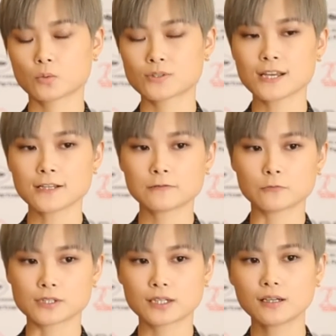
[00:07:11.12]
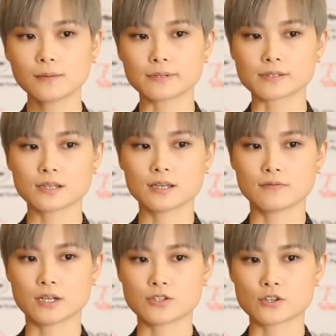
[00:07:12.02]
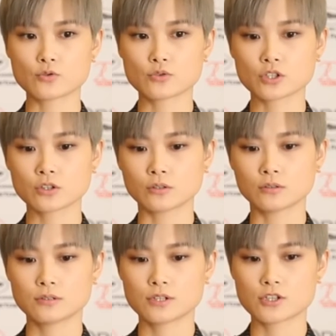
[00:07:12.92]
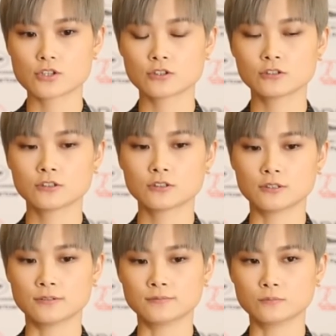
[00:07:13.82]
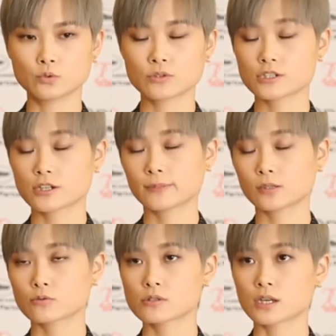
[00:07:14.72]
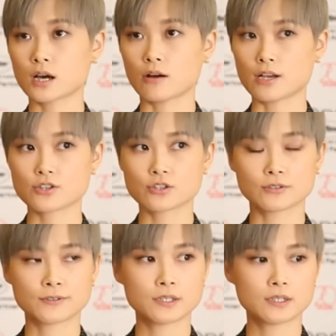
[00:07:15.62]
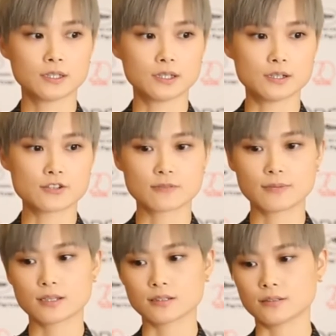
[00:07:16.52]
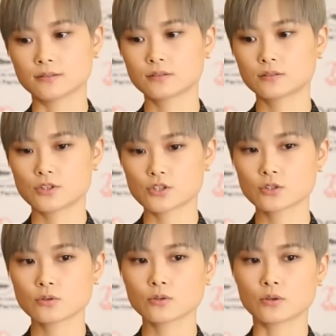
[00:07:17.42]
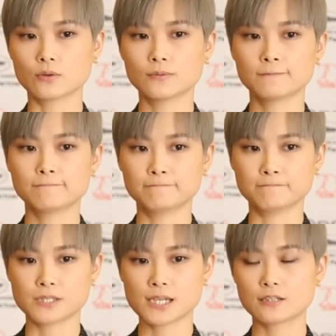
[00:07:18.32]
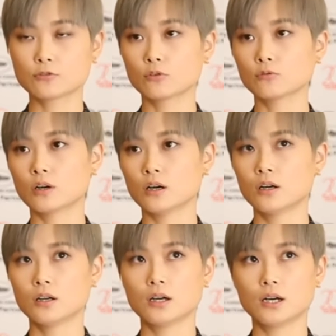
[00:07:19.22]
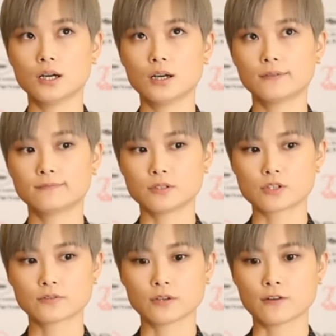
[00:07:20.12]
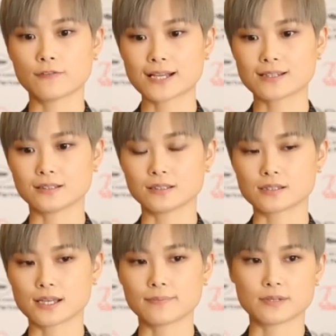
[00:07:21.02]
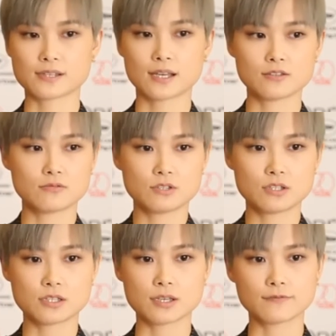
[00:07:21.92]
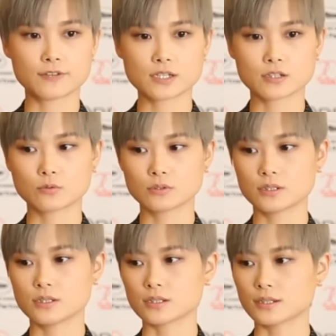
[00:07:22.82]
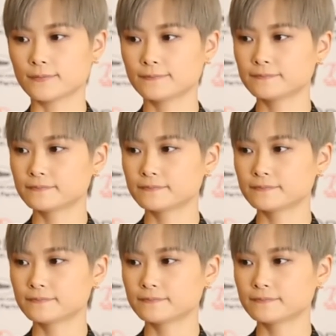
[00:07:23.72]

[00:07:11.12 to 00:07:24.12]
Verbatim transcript: 我在我在刚刚比赛完结束之后，其实嗯无论是唱片公司也好，还是呃身边的人，其实都有嗯建议过我呃你是否要发行你在比赛期间翻唱过的一些